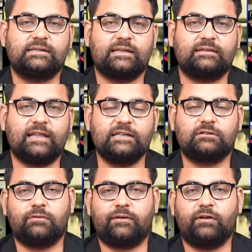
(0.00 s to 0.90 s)

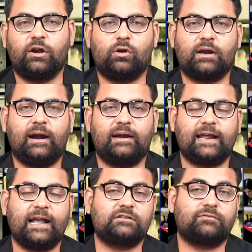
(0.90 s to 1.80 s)
27 फरवरी और
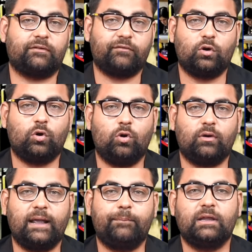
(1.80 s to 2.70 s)
28 फरवरी को
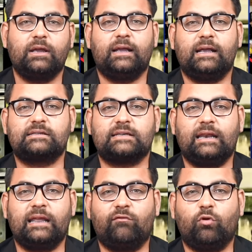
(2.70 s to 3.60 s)
होंगे इसके
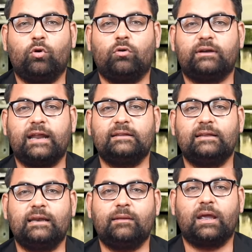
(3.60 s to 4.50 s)
लिए वो नई
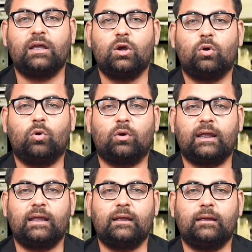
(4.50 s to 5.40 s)
दिल्ली में हो
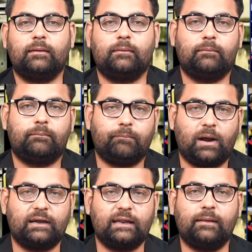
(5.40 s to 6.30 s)
रही
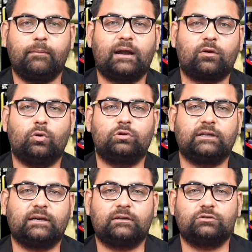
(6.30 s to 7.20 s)
पार्टी की बैठकों
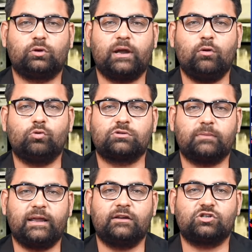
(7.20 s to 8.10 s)
तक जो है
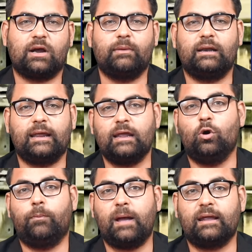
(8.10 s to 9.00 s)
उसमें शामिल नहीं
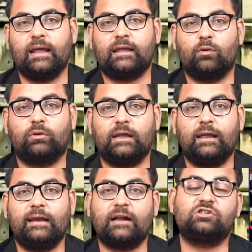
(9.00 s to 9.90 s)
हो पाएंगे क्योंकि
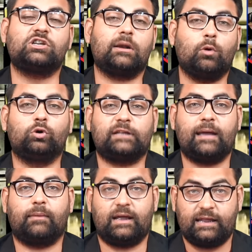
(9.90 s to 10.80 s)
ये लेक्चर बहुत
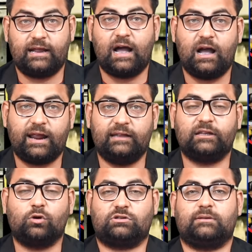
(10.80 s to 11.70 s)
अहम है ये कहा गया
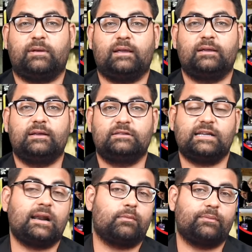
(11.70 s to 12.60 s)
था उस समय
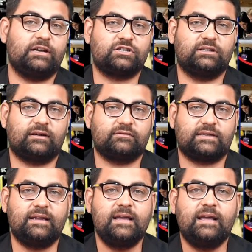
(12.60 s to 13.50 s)
जयराम रमेश की तरफ
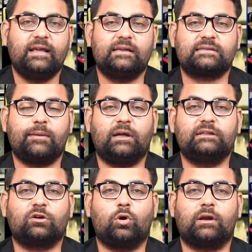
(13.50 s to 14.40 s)
से इसके
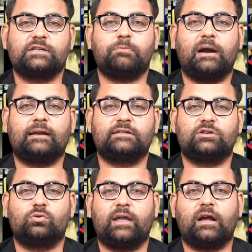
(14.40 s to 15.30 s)
बाद कांग्रेस पार्टी से
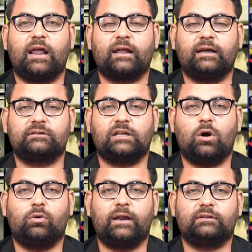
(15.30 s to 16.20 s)
जुड़े
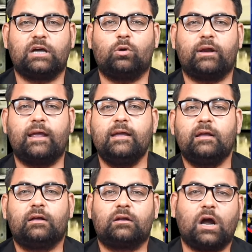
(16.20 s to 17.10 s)
कार्यकर्ताओं नेताओं ने
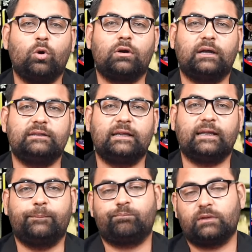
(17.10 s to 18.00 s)
राहुल गांधी
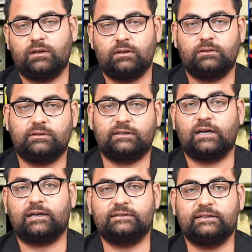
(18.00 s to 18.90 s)
की
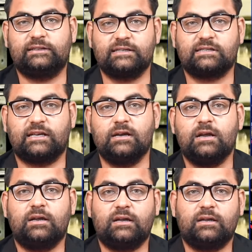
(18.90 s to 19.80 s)
तथा कथित इस
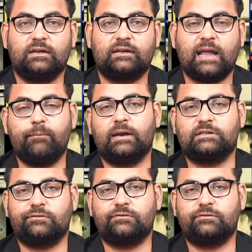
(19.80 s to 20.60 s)
कैम्ब्रिज